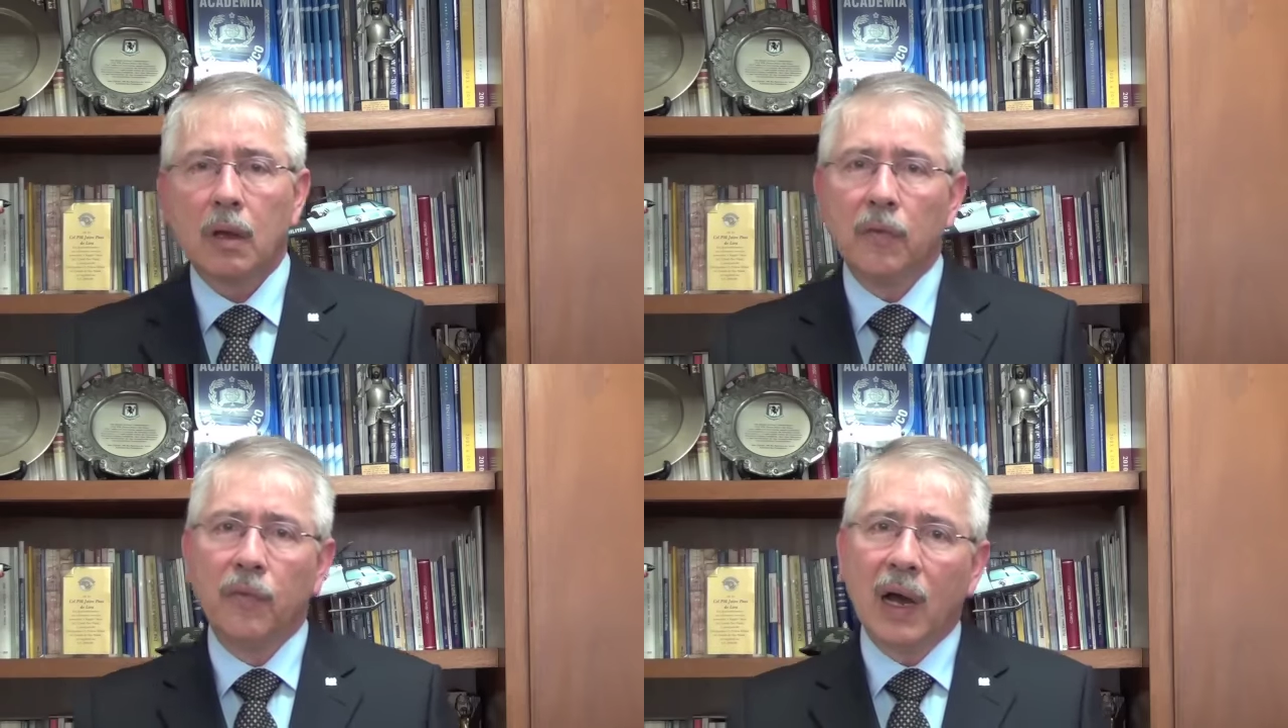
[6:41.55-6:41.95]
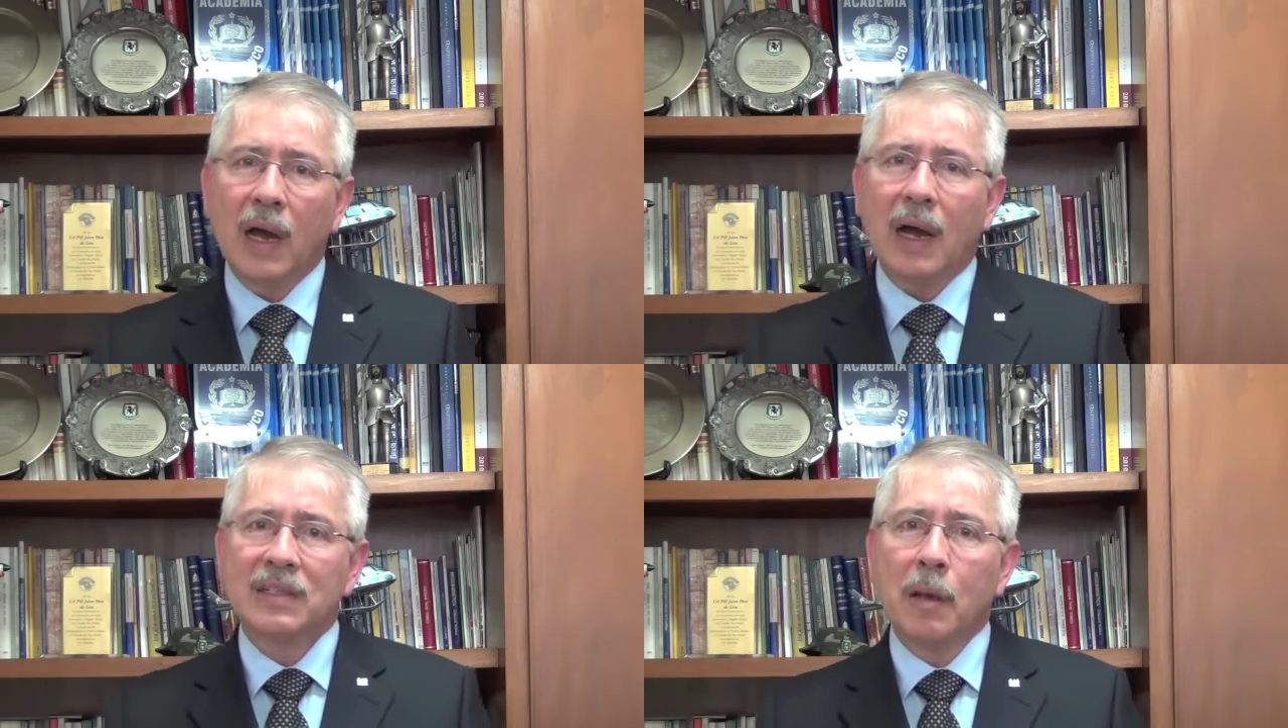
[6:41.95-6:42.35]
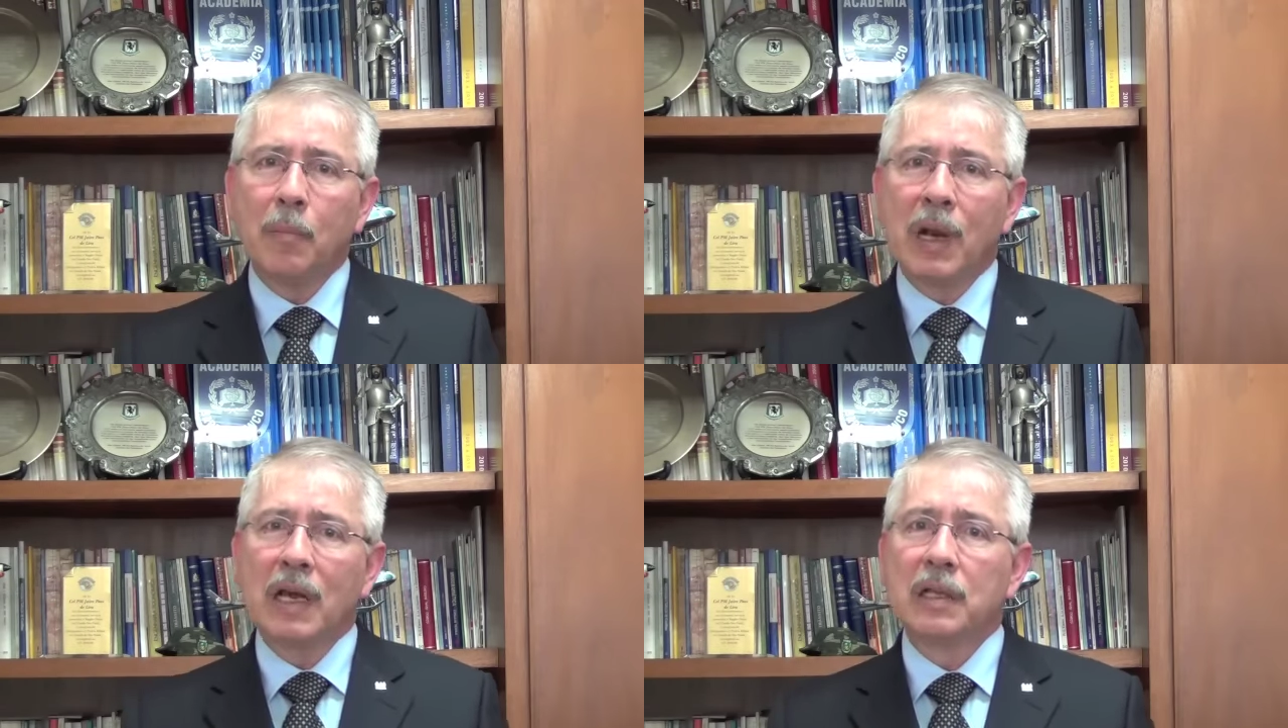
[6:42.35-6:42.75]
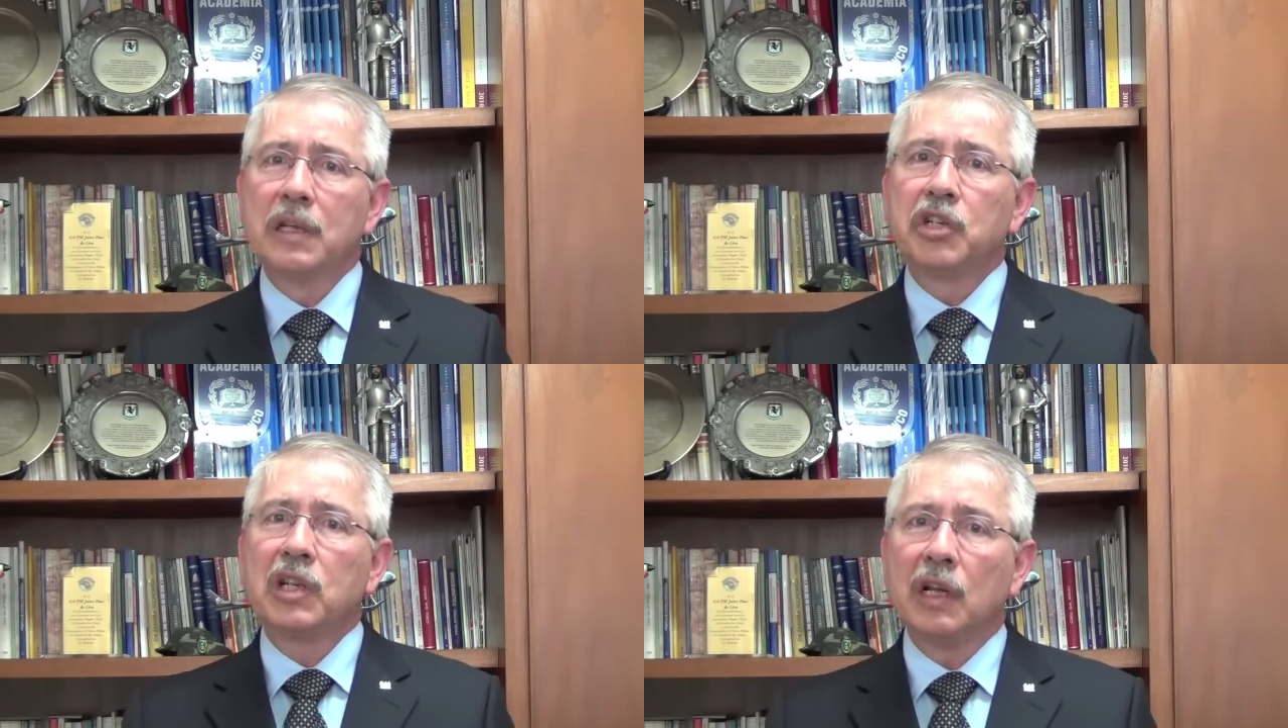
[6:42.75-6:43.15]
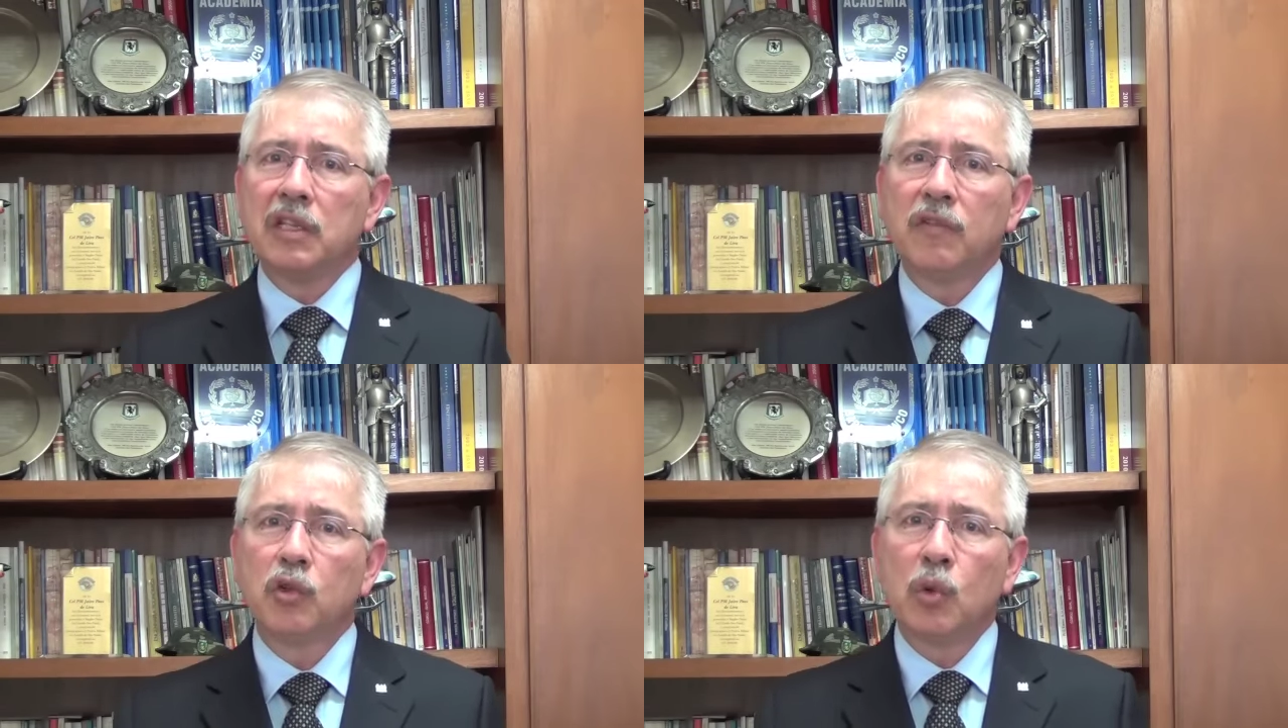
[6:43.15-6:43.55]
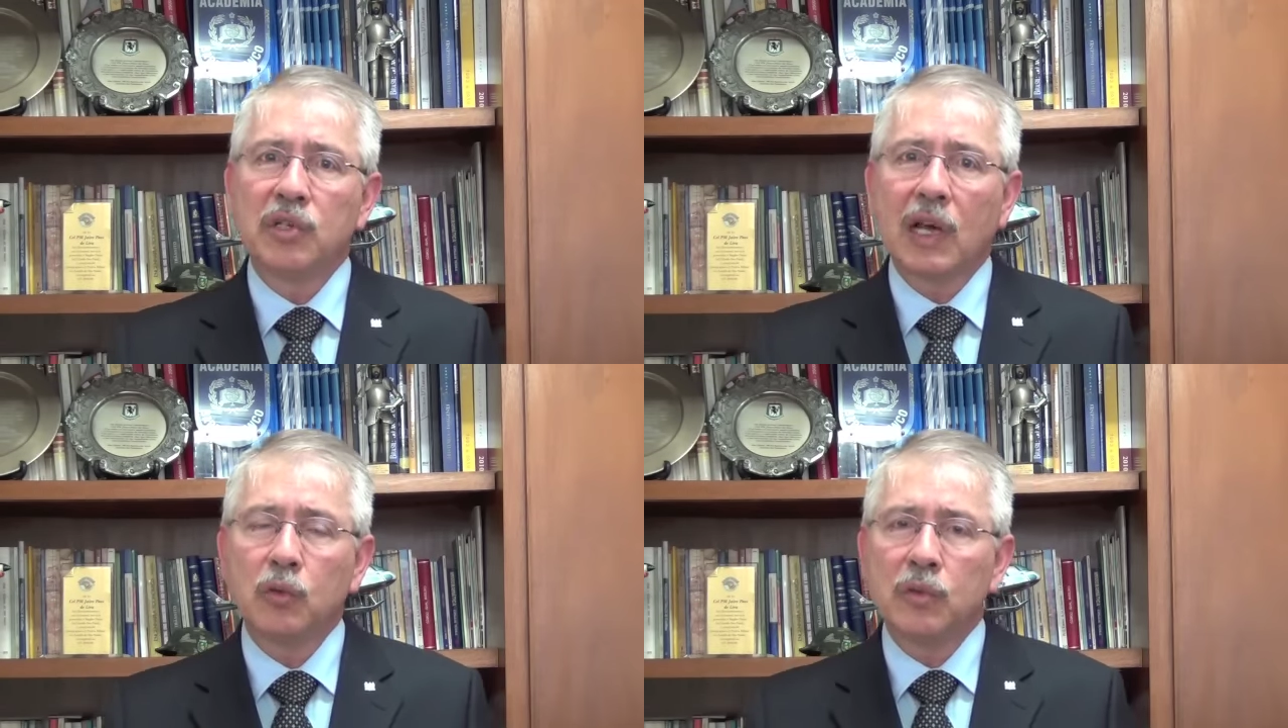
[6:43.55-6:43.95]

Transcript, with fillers: na Assembleia Legislativa do Estado